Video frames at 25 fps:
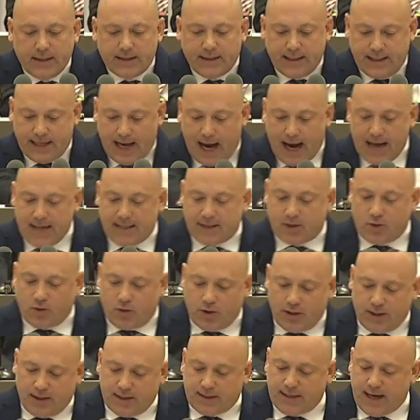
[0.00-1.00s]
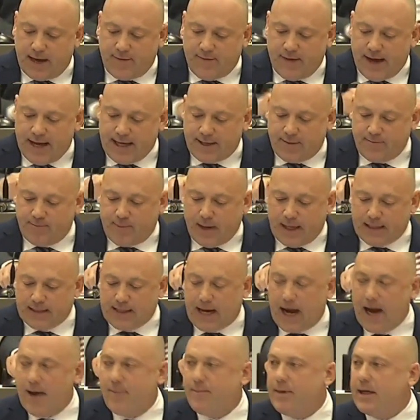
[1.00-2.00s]
Die Leistungen des erwählten
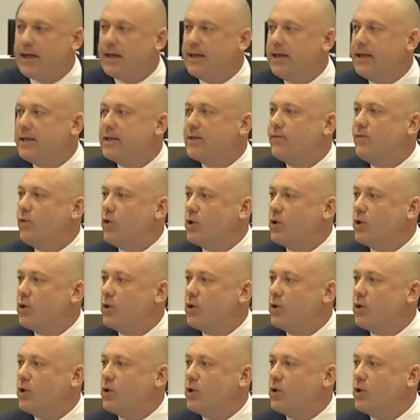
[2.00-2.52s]
Parteimitglieds